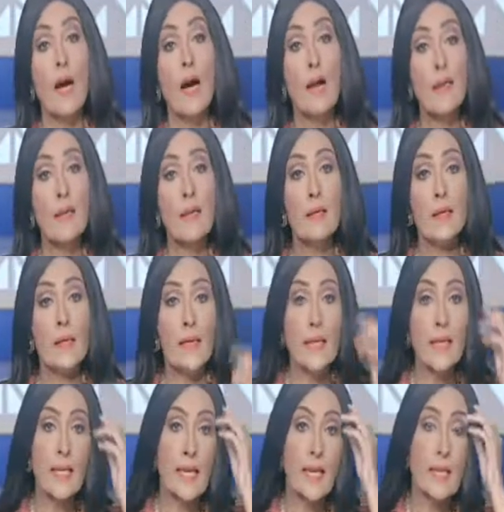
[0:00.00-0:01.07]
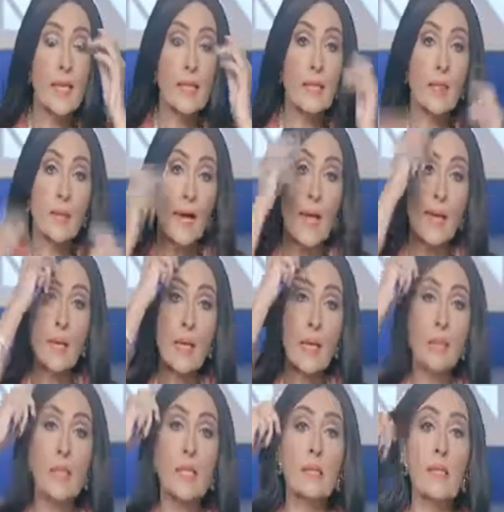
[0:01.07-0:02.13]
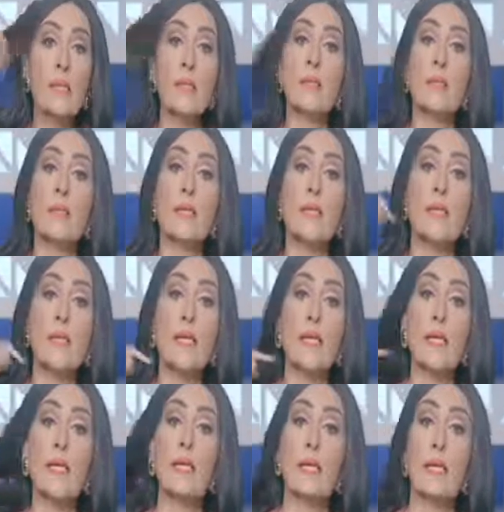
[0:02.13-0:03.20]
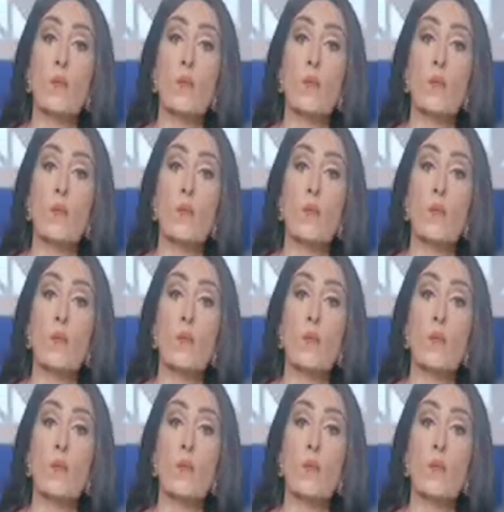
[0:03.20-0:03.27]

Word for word: ايضا خلال الاجتماع تم دراسة احتياجات